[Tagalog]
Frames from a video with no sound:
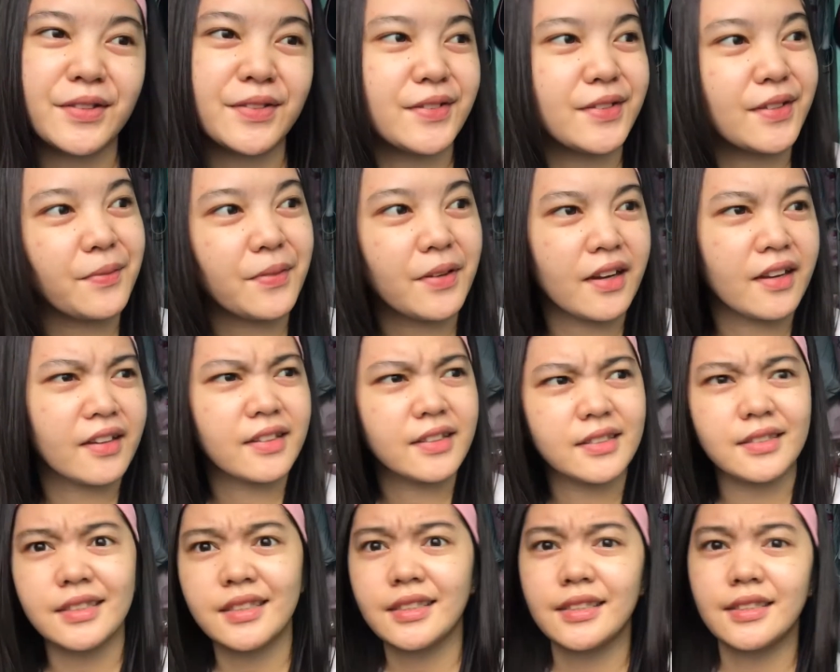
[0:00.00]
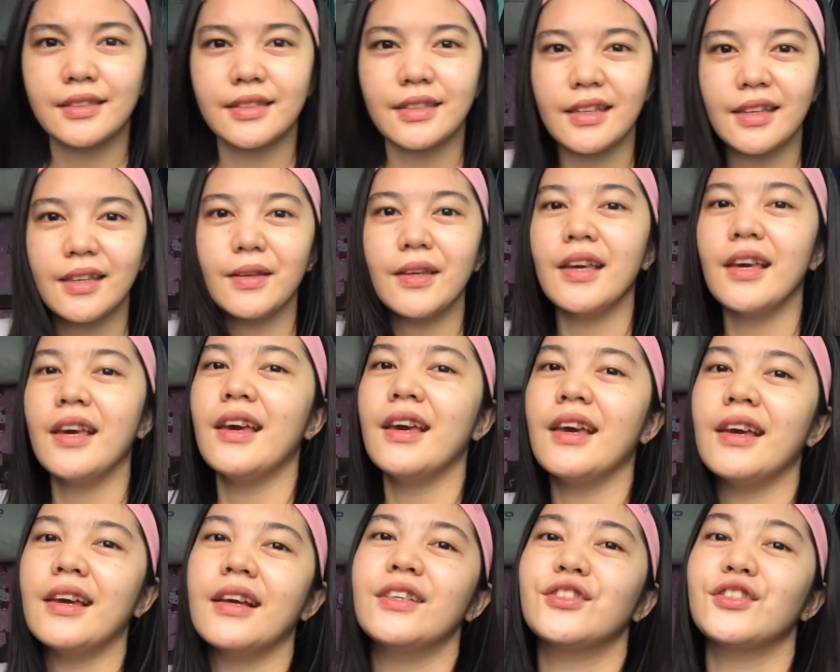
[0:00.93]
760
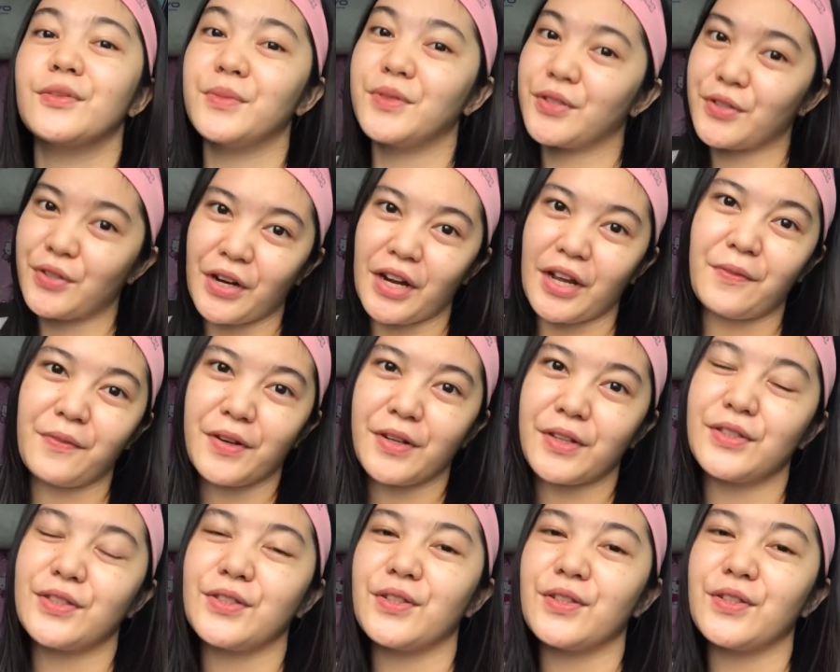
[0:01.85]
subscribers.